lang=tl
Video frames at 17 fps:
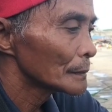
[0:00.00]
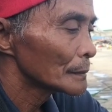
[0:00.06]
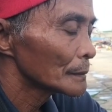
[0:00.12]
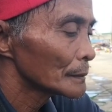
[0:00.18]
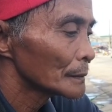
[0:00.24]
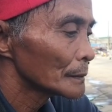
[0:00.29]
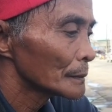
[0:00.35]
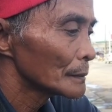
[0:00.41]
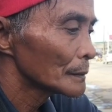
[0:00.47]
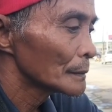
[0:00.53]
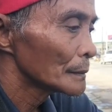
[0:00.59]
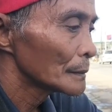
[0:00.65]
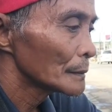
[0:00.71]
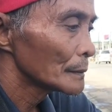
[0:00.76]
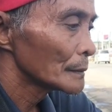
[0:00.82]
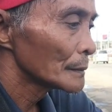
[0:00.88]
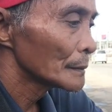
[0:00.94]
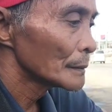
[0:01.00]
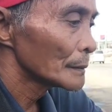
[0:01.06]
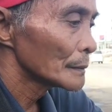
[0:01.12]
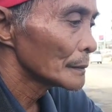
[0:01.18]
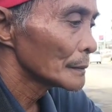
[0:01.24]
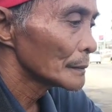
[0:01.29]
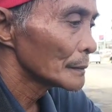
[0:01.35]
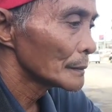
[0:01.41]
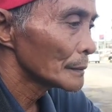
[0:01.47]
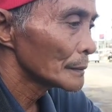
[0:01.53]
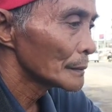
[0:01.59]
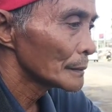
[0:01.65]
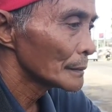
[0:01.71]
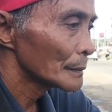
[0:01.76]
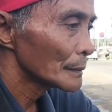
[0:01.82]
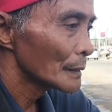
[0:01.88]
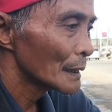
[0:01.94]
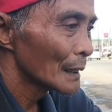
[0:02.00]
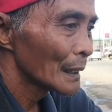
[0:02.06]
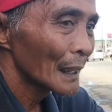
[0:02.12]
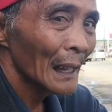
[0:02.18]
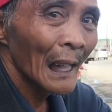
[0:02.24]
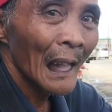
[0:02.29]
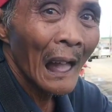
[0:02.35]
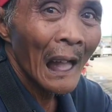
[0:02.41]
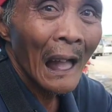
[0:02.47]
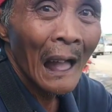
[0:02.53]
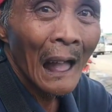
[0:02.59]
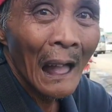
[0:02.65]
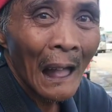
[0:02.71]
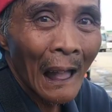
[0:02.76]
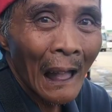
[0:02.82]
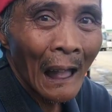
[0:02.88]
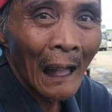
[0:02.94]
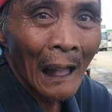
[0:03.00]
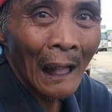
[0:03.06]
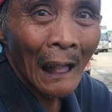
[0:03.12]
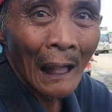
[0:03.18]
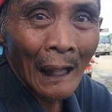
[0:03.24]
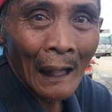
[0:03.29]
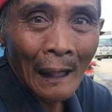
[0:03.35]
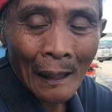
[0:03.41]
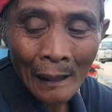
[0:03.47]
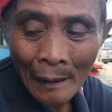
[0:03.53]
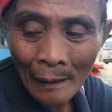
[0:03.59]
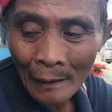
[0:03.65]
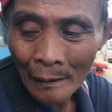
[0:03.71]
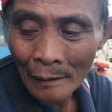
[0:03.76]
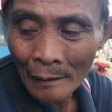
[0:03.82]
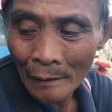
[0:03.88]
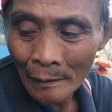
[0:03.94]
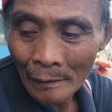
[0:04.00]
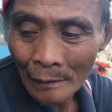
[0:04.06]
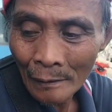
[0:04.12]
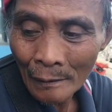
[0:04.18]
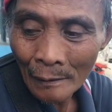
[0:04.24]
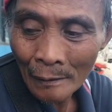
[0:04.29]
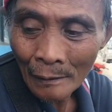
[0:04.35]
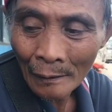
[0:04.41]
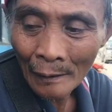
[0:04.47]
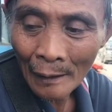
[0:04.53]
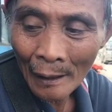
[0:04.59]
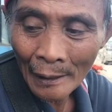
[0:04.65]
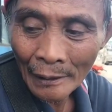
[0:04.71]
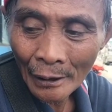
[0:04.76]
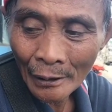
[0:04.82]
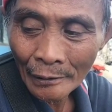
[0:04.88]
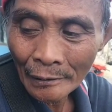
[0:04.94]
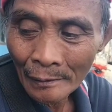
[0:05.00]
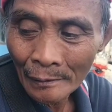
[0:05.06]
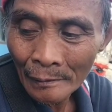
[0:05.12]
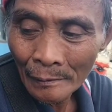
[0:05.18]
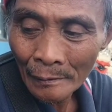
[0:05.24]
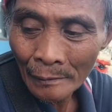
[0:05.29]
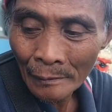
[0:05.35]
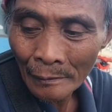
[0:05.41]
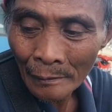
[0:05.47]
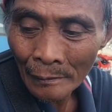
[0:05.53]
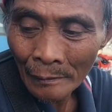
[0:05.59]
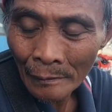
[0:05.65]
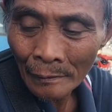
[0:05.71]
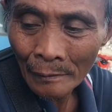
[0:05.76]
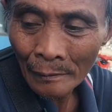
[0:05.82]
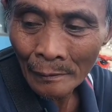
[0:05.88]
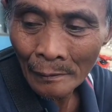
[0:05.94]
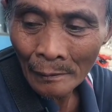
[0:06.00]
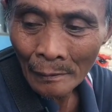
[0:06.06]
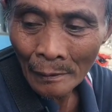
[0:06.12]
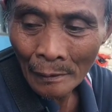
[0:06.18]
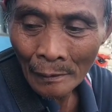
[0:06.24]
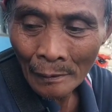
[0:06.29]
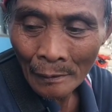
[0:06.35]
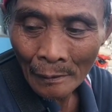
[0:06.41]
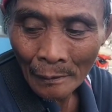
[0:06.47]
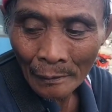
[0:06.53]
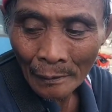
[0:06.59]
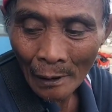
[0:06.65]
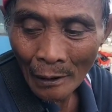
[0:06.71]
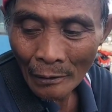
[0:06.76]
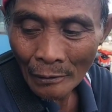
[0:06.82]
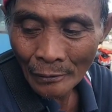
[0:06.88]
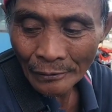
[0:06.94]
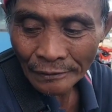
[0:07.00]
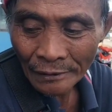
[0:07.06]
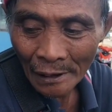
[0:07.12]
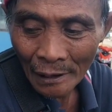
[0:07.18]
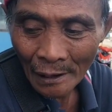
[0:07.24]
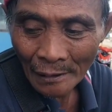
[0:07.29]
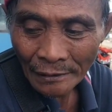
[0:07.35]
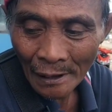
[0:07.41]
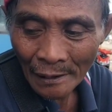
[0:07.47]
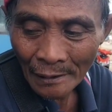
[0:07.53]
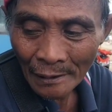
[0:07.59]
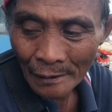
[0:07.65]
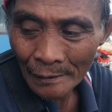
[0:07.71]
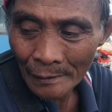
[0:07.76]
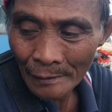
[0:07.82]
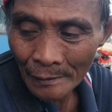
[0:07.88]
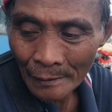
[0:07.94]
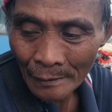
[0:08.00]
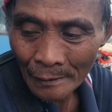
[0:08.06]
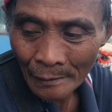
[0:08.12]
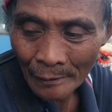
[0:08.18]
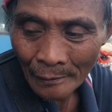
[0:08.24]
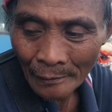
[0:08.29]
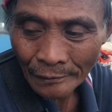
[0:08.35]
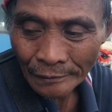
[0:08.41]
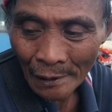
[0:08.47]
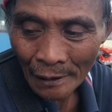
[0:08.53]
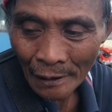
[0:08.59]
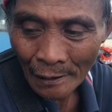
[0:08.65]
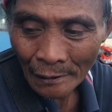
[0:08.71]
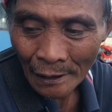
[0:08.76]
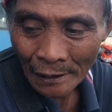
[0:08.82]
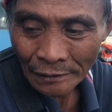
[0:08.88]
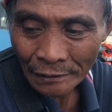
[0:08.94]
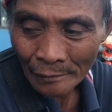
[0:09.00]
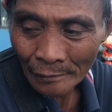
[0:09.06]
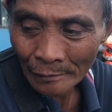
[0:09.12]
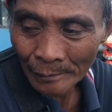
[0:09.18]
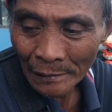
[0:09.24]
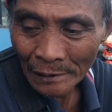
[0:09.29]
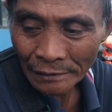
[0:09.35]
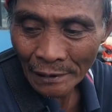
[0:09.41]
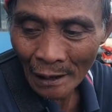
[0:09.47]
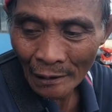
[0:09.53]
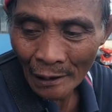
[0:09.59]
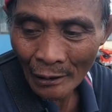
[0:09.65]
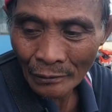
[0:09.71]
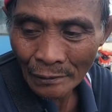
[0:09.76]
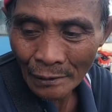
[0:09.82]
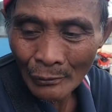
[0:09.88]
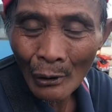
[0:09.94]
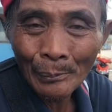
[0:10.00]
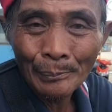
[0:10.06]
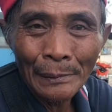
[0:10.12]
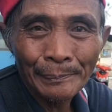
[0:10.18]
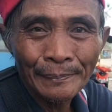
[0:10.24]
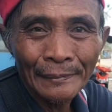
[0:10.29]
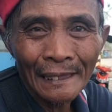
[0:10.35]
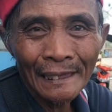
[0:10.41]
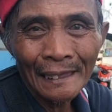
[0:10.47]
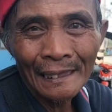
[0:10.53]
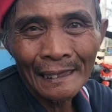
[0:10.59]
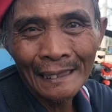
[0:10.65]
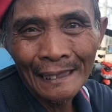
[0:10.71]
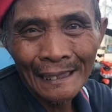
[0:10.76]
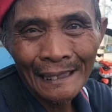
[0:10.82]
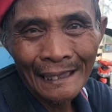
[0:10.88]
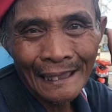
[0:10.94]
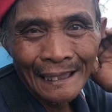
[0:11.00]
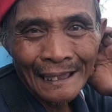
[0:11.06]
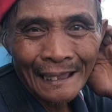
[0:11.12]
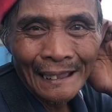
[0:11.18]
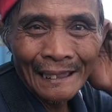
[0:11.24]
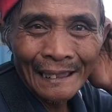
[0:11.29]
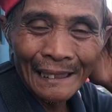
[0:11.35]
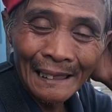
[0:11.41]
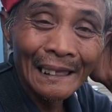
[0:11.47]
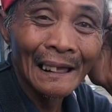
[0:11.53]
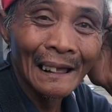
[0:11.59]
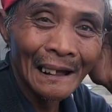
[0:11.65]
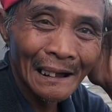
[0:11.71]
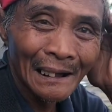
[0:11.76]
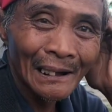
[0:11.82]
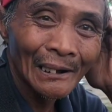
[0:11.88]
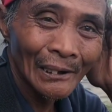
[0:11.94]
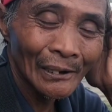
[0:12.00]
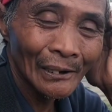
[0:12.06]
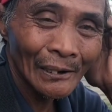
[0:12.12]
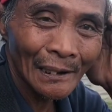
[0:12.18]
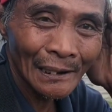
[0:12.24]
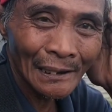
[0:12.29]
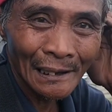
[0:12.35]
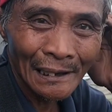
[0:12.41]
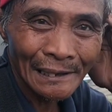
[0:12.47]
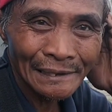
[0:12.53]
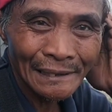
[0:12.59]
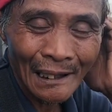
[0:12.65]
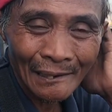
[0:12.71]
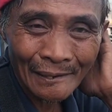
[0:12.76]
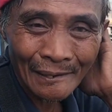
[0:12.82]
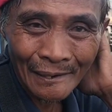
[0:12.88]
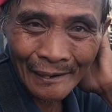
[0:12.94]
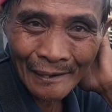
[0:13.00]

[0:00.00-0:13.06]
Na, nakamagkano naman na kayo na no, benta? Nakamagkano naman na kayo na benta? Ngayon? Simula nung umaga hanggang ngayon? Ah, okay lang sir kilo, kumita lang ng 150. 150 pa lang? Kinita.